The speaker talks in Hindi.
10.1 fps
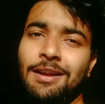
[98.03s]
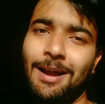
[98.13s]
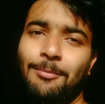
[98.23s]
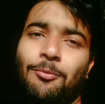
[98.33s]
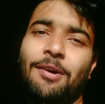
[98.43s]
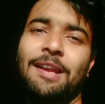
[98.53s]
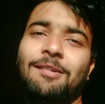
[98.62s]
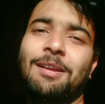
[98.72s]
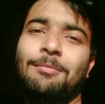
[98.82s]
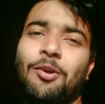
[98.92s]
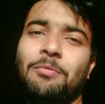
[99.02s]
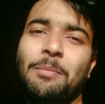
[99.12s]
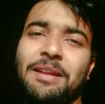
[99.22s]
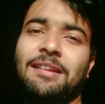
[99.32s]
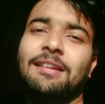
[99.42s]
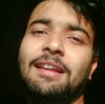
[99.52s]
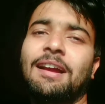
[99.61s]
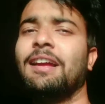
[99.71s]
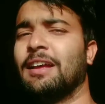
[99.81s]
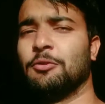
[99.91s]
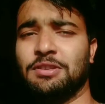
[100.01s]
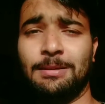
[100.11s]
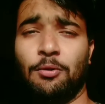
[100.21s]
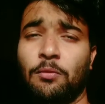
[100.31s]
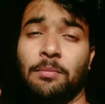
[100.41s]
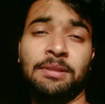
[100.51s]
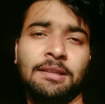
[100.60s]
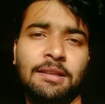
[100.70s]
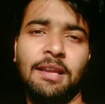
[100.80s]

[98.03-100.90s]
आपको आने वाले ब्लॉग में पता चल जाएगा या तो इसी ब्लॉग में पता चल